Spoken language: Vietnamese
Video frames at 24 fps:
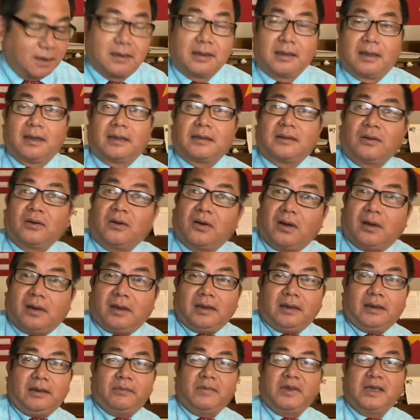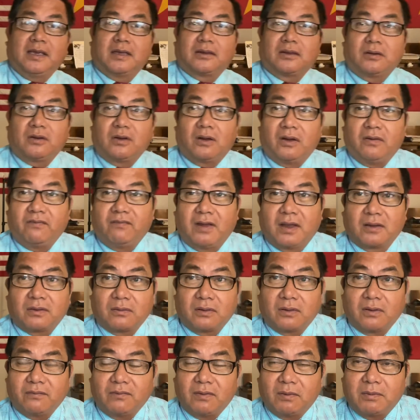rồi tôi nói bây giờ tôi nói về tôi
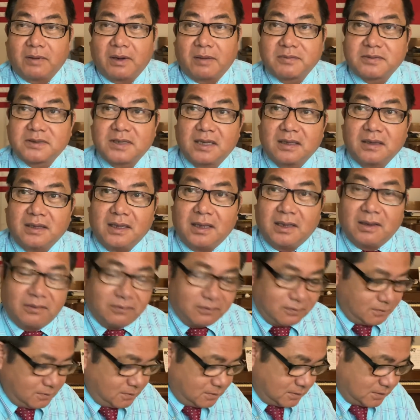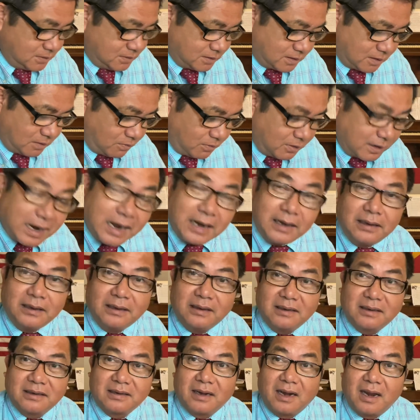nói với ông Nam Sơn thấy không không có đánh
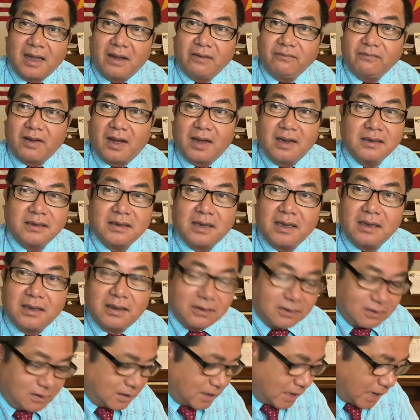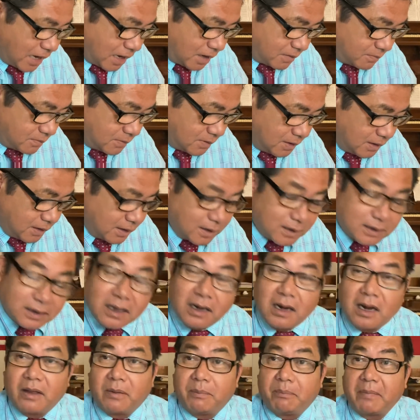lỡn vỡn chơi vậy thôi làm
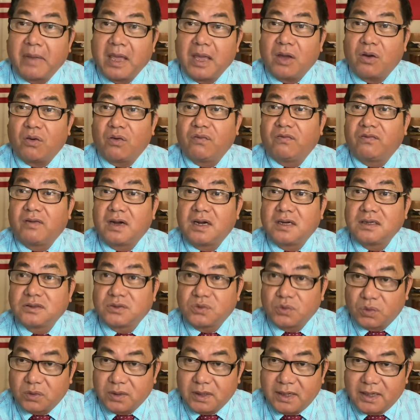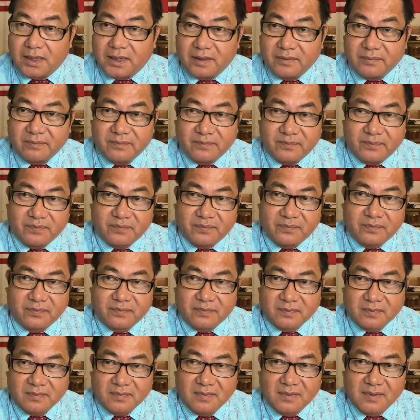ta là mèo vờn chuột cái đã
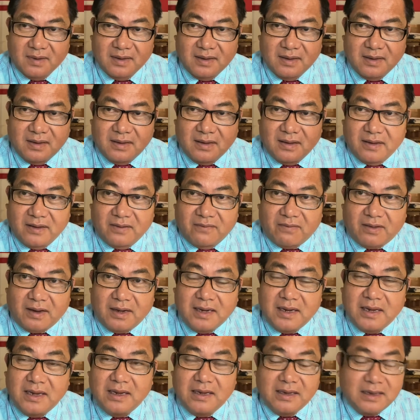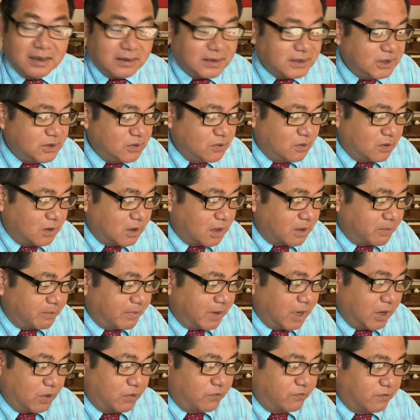phải đi cái chiêu gọi là
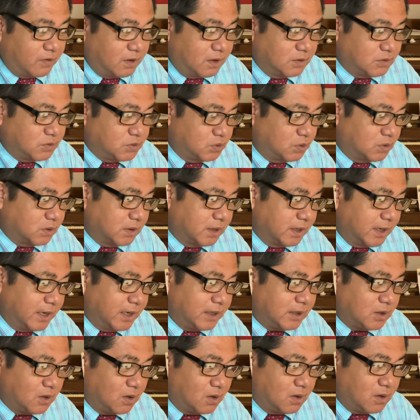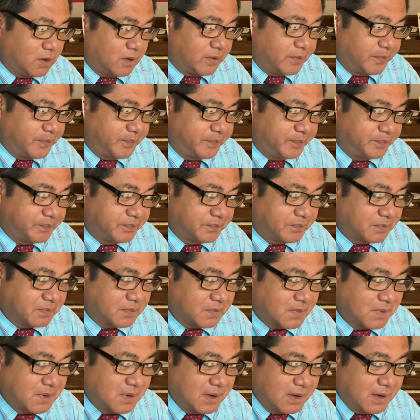mèo vờn chuột để cho
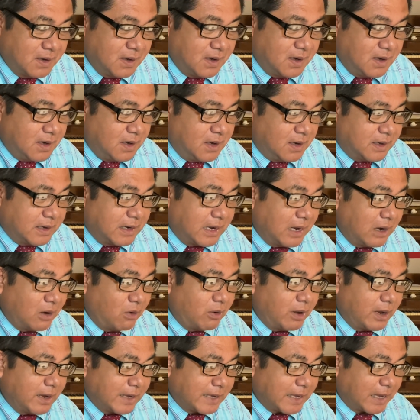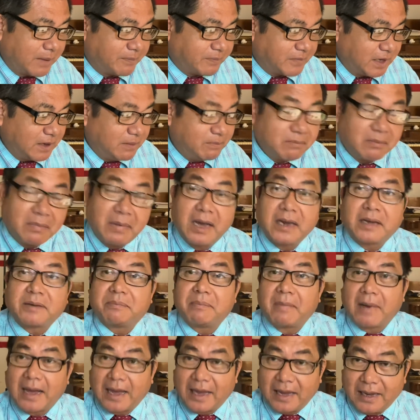Đài Loan cảm thấy mệt
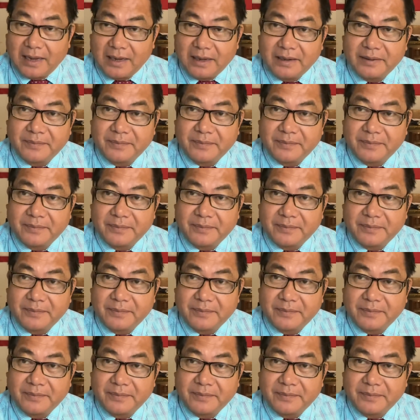mã